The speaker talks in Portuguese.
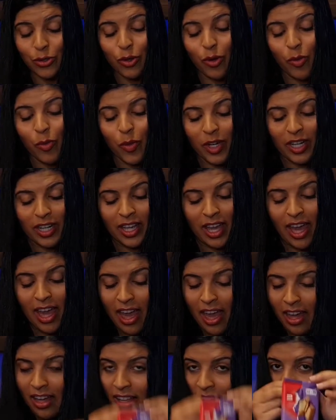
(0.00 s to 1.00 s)
como ele
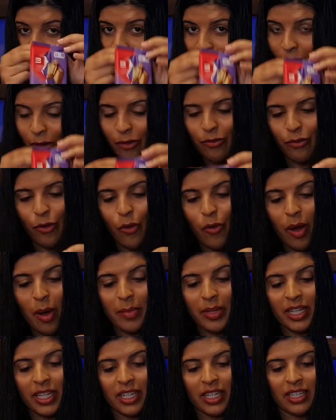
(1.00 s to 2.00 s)
é. Vou
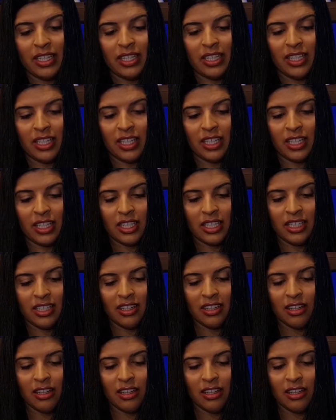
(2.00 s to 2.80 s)
abrir aqui.